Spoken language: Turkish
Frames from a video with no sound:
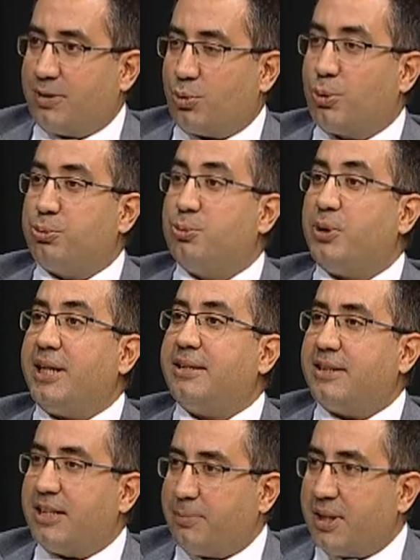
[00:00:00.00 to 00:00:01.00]
toplumu
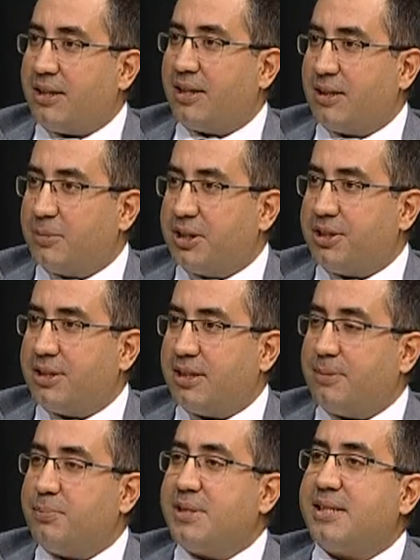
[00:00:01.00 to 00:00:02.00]
etkileme
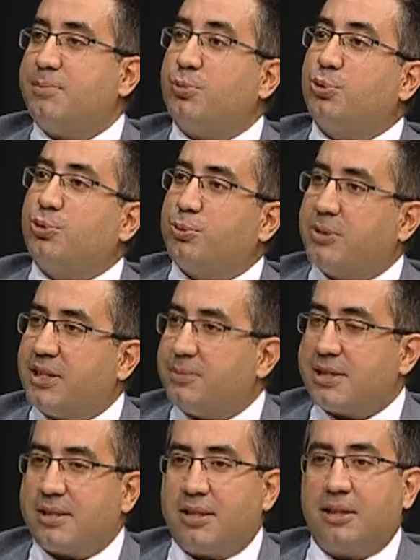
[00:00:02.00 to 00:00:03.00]
amacıyla bizim
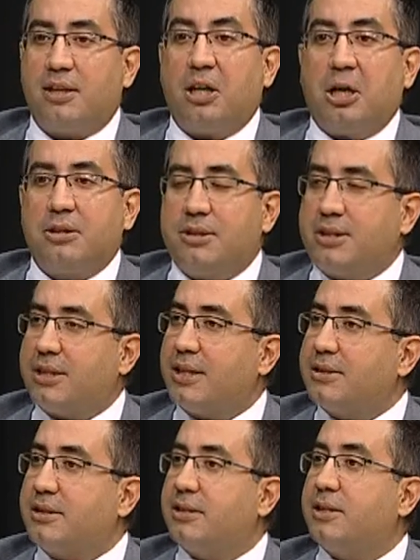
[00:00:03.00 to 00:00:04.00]
tutumlarımıza,
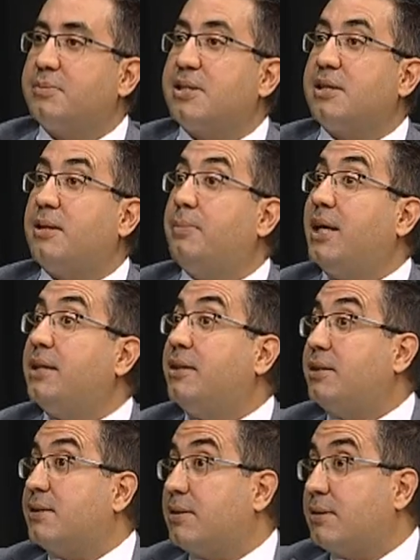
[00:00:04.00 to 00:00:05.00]
alışkanlıklarımıza,
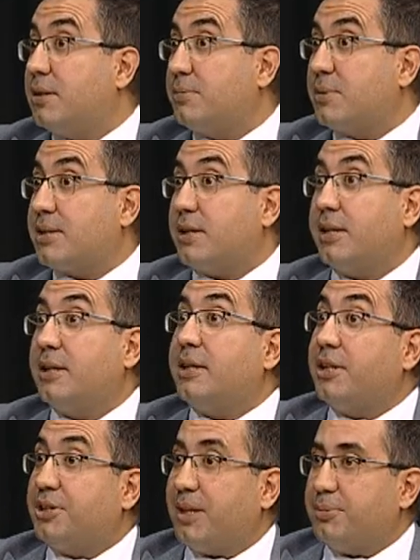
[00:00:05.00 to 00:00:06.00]
belki kısıtlarımıza ya da
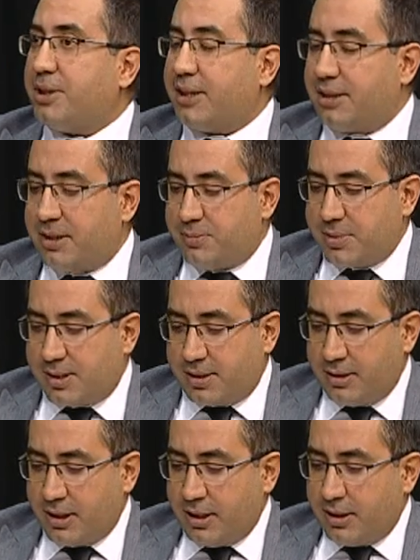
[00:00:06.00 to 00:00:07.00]
yaşam
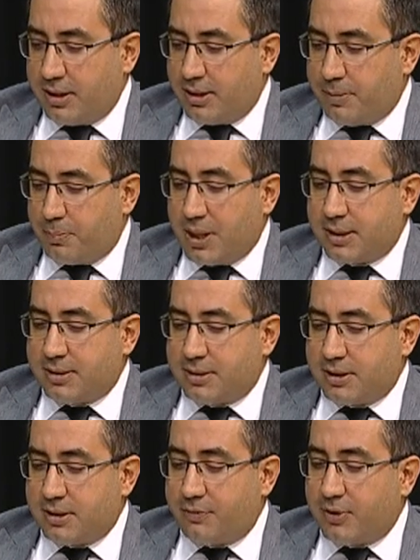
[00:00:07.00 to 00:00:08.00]
şekillerimize
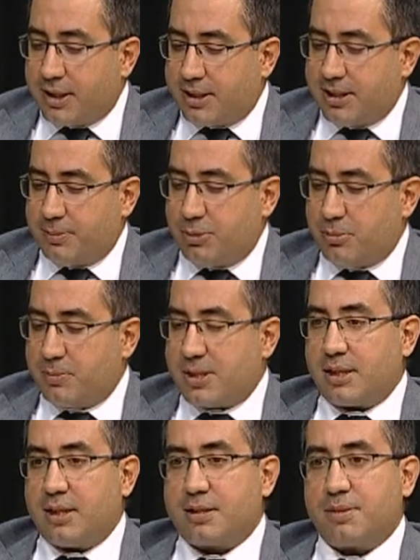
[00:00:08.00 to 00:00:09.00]
baktıklarını fark
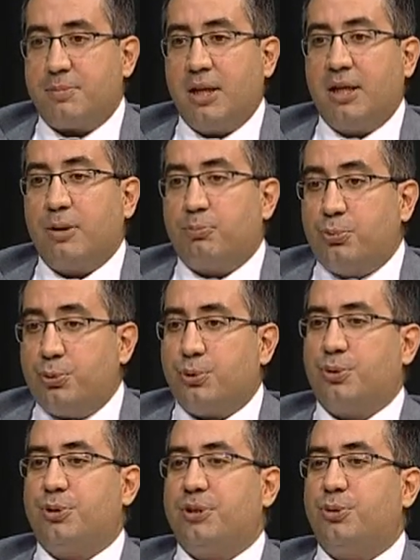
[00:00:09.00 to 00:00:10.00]
edebilmemiz lazım.
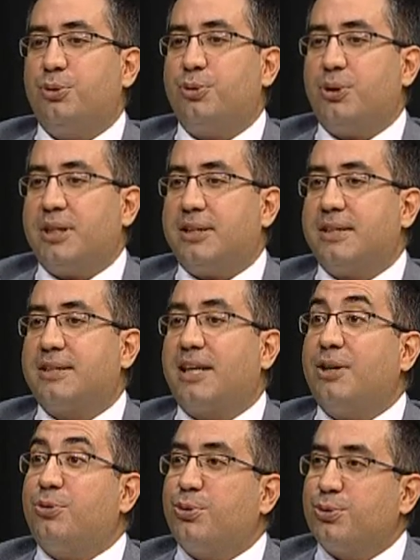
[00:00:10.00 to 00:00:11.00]
Bu yönüyle de
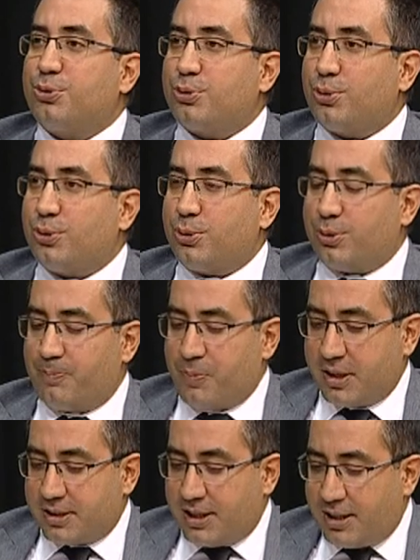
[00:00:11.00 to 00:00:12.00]
daha kontrollü,
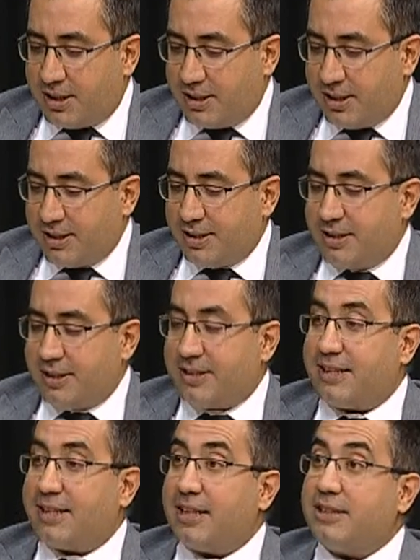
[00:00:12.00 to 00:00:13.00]
daha
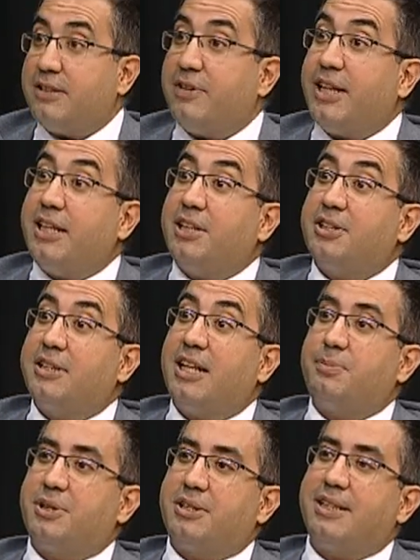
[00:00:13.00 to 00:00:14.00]
dikkatli ve
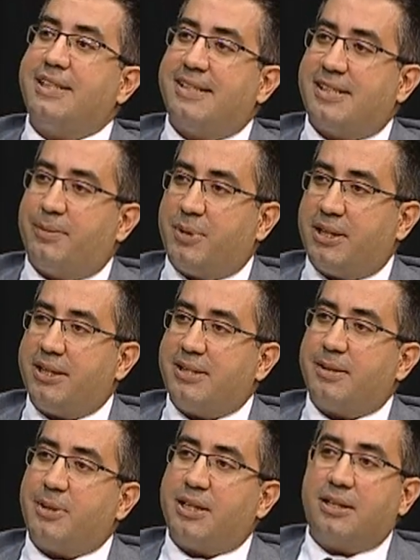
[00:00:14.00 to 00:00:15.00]
eleştirel bir izleme.
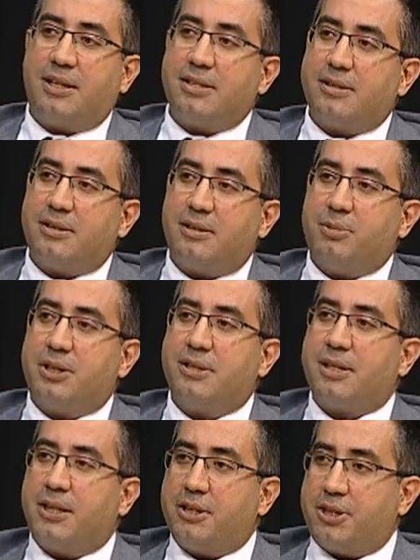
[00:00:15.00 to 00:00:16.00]
İzlemeden kastettiğim şey
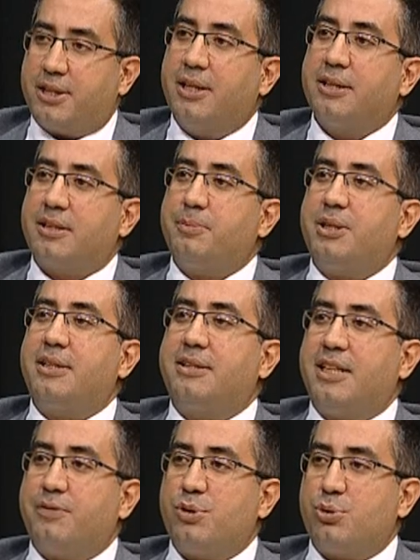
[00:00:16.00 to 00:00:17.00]
sadece tabii ki de
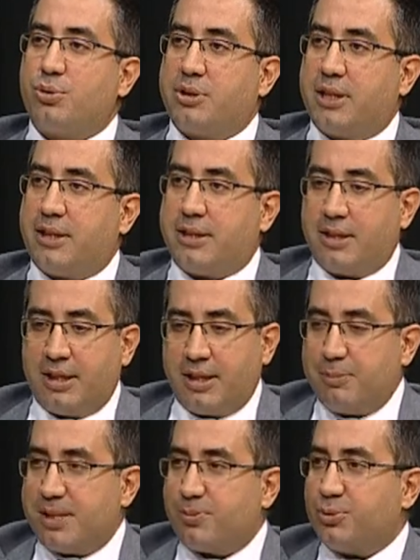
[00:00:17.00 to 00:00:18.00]
televizyon değil
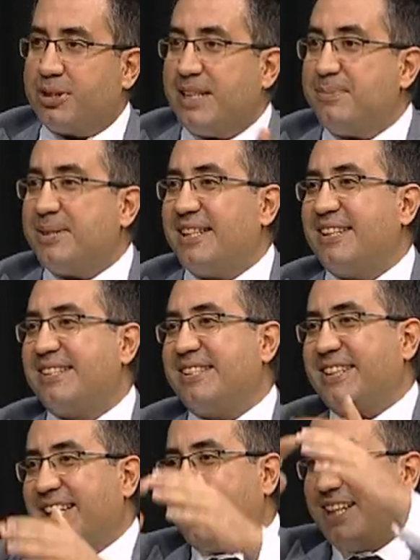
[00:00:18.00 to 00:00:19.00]
biz bunların hepsini
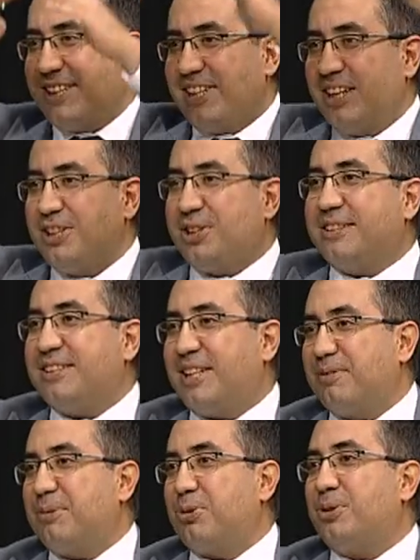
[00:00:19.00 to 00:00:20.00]
aslında genel çatı
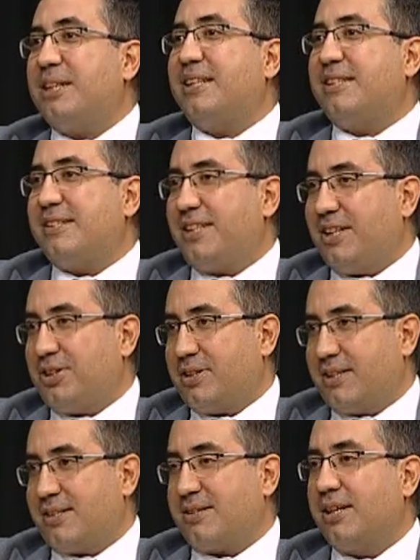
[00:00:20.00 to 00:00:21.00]
kavram olarak izleyici
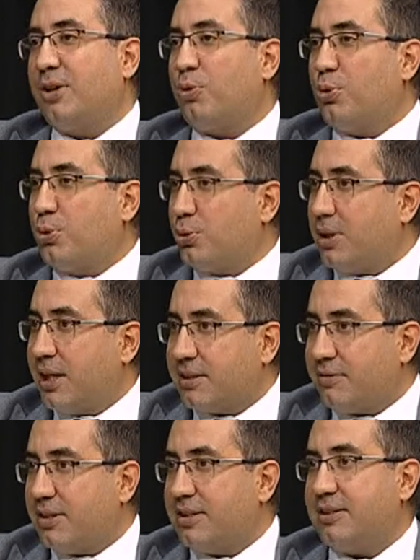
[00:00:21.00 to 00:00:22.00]
deriz. Okurlar
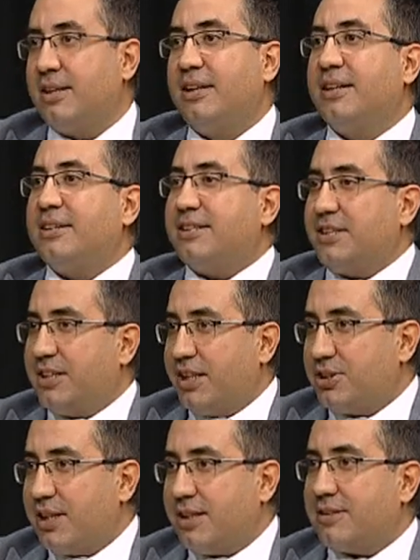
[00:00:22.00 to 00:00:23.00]
da var,
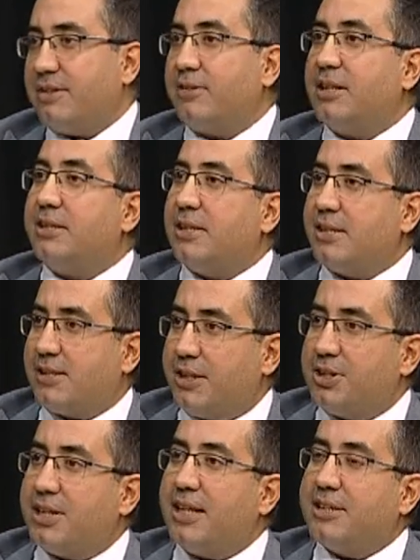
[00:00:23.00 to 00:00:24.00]
dinleyiciler de var,
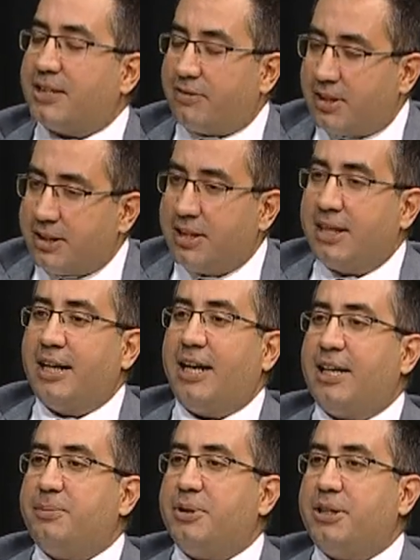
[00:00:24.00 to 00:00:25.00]
izleyiciler de var.
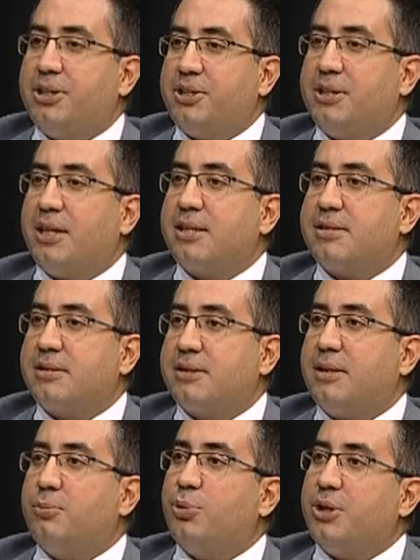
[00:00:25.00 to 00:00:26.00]
Her biri için
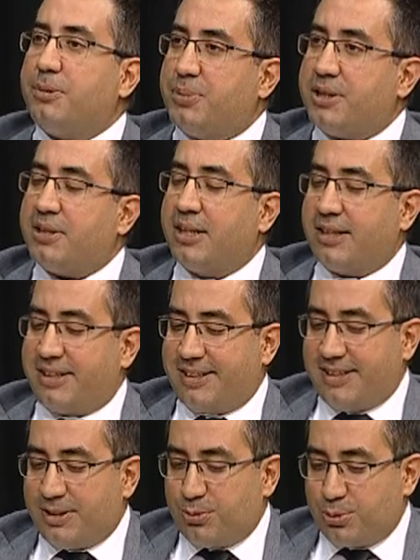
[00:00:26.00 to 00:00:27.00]
aslında böyle bir
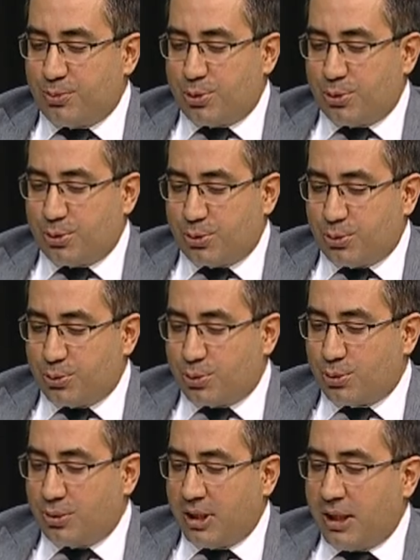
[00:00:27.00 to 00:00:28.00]
e, durum söz
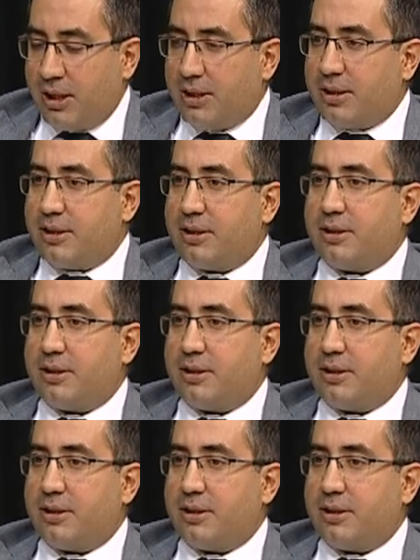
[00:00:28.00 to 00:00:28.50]
konusu. E,